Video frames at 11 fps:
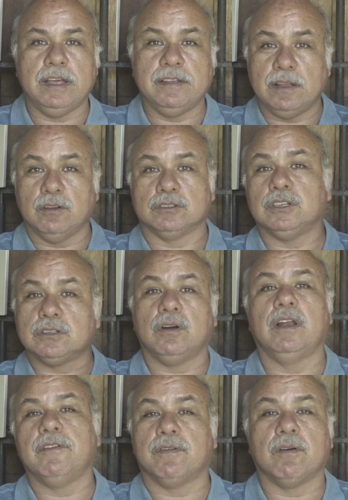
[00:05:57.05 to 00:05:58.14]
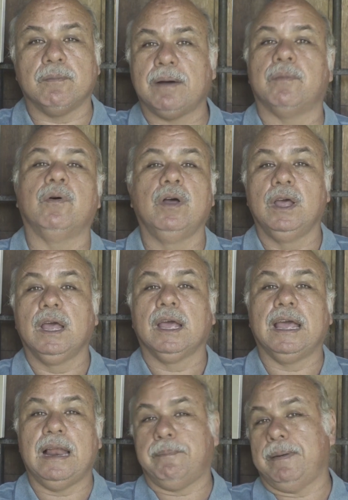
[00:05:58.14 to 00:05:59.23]
Y si nosotros le informamos
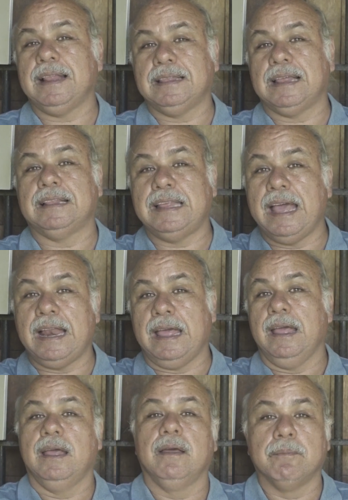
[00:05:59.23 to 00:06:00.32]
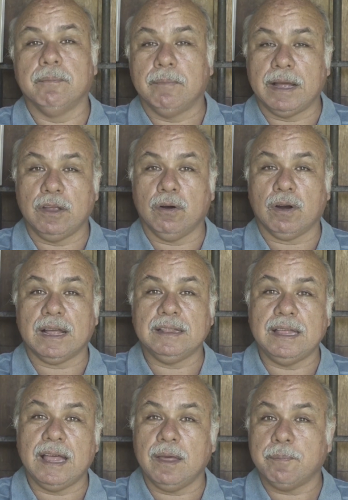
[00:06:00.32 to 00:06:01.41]
que la planta tiene mayor
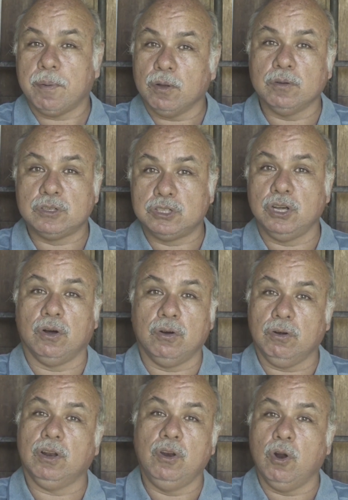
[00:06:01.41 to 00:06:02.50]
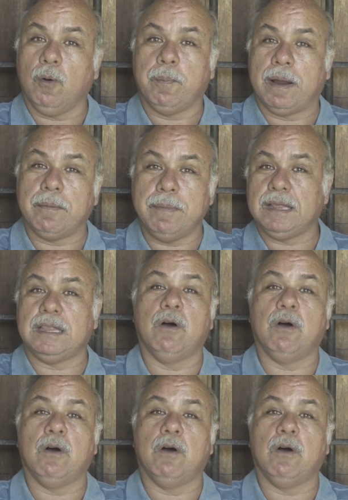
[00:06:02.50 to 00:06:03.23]
cantidad de producción, nos permite